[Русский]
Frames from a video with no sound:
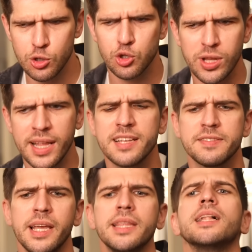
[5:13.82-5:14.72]
есть то, что для нас в
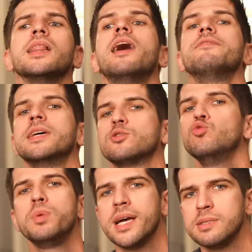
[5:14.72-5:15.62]
стране это главная
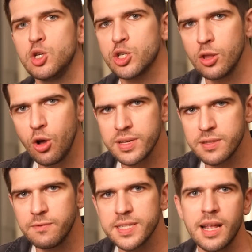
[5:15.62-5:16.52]
суперкосмическая
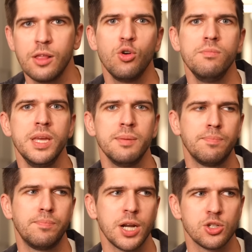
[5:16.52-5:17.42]
новость, в остальном мире
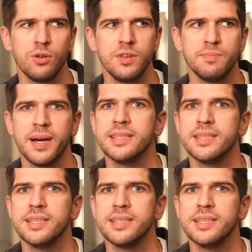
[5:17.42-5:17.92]
прошло весьма